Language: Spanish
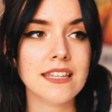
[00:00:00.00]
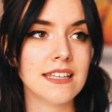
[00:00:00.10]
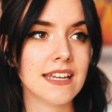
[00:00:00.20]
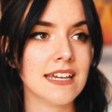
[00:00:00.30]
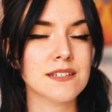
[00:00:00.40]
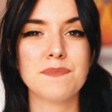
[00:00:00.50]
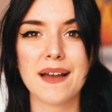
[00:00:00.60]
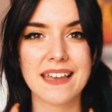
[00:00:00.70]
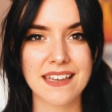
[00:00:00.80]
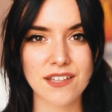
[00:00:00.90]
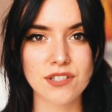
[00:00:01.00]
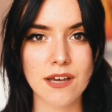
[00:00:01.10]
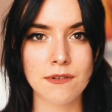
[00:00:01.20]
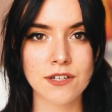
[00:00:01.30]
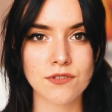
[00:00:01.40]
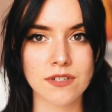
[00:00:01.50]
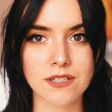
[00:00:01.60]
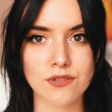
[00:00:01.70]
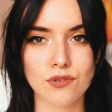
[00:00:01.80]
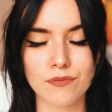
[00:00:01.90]
diréis, ¿para qué quiero saber yo
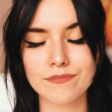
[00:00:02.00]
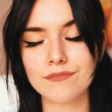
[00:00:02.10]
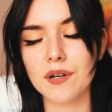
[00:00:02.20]
esto?